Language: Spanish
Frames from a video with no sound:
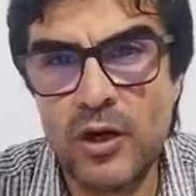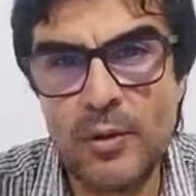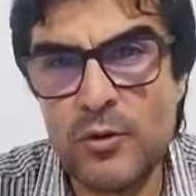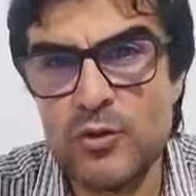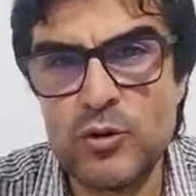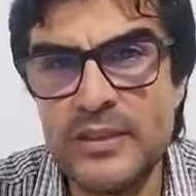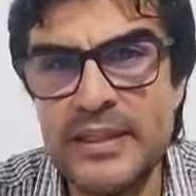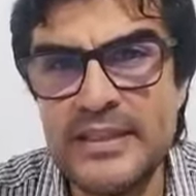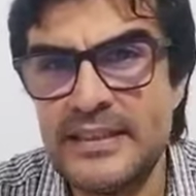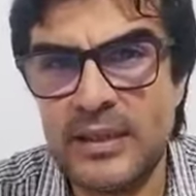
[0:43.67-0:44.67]
que había una suerte
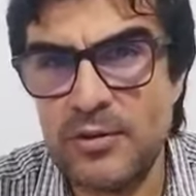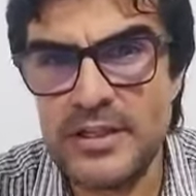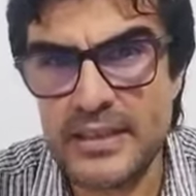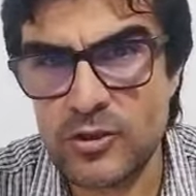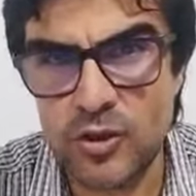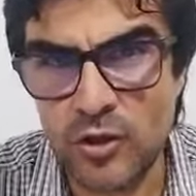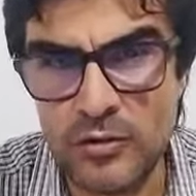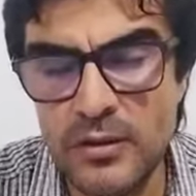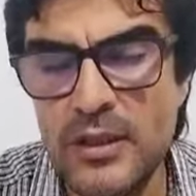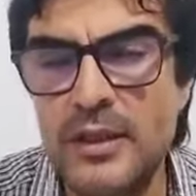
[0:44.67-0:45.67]
de
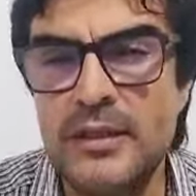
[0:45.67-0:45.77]
desestabilización